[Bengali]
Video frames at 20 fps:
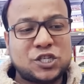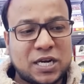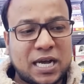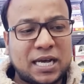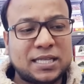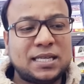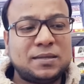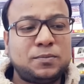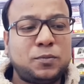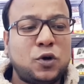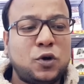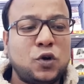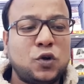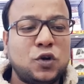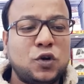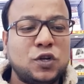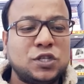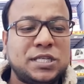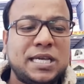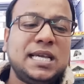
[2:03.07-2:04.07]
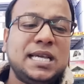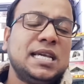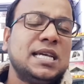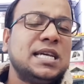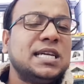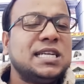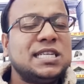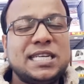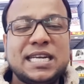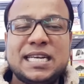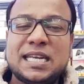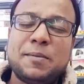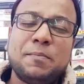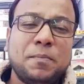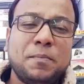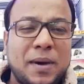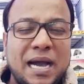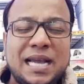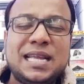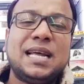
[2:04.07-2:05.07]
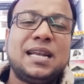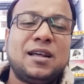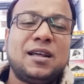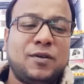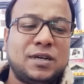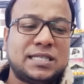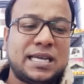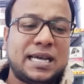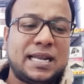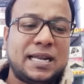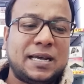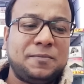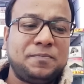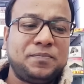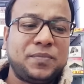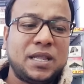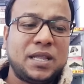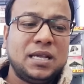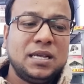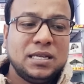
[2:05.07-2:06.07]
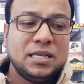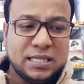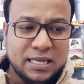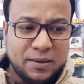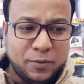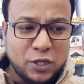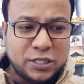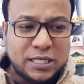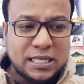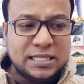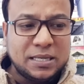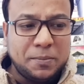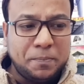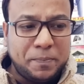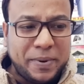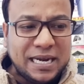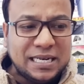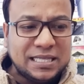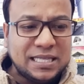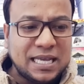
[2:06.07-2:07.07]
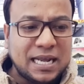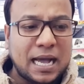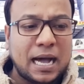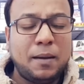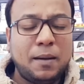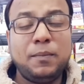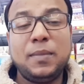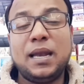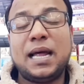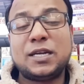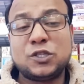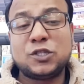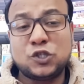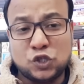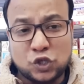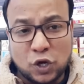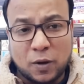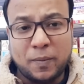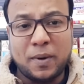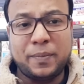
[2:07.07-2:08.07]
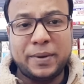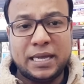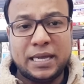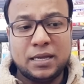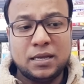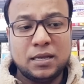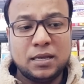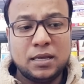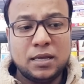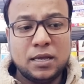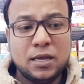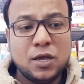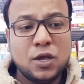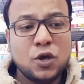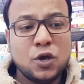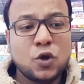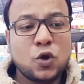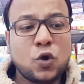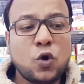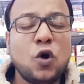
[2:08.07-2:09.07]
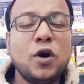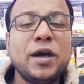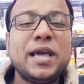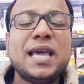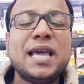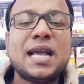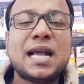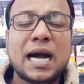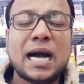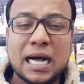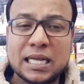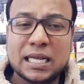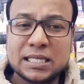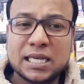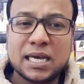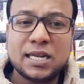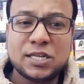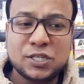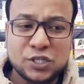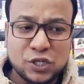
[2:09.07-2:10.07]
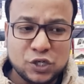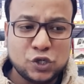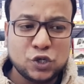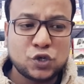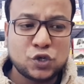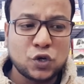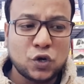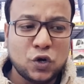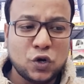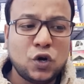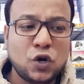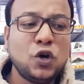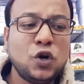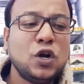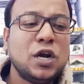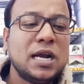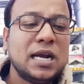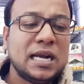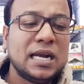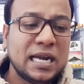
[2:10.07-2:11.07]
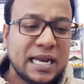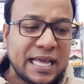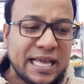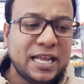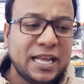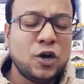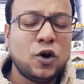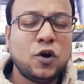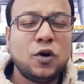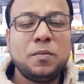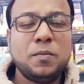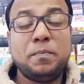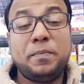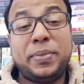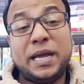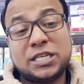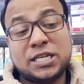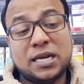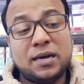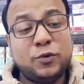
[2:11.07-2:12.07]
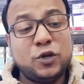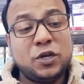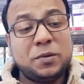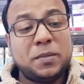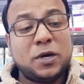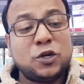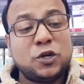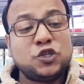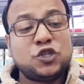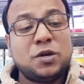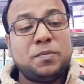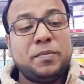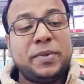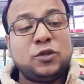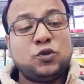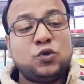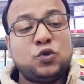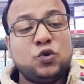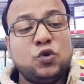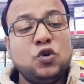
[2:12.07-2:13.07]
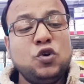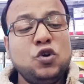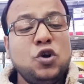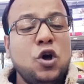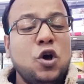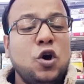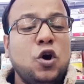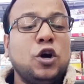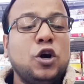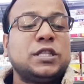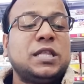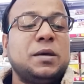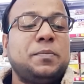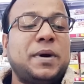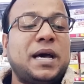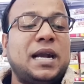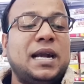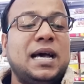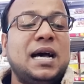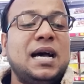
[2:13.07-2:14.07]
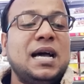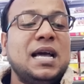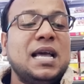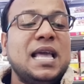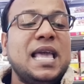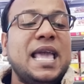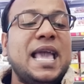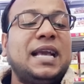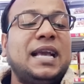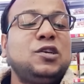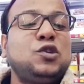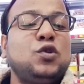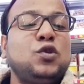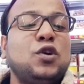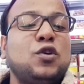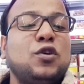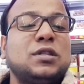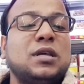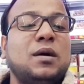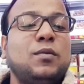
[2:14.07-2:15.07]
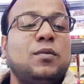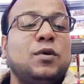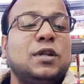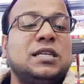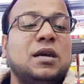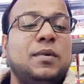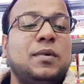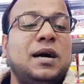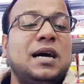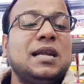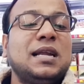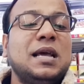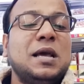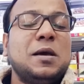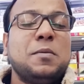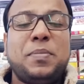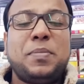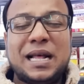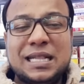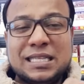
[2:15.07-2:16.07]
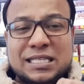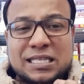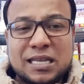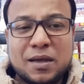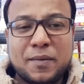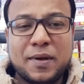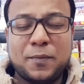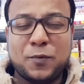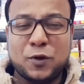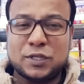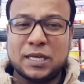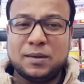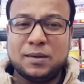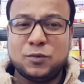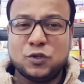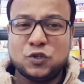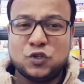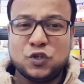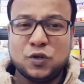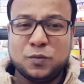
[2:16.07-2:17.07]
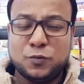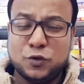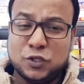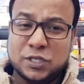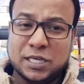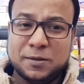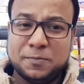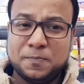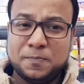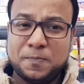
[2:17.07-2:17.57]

শাহাদাত বরণ করেছে সেটা মাইনা নেওয়া যায় না তিনি বলছেন যে বীরদের হামলার জবাবে কয়েক হাজার শিশুসহ নিরীহ বেসামরিক মানুষের মৃত্যু হতে পারে না একই সুরে কথা বলেছে আবার বেলজিয়ামের প্রধানমন্ত্রীও বুঝেন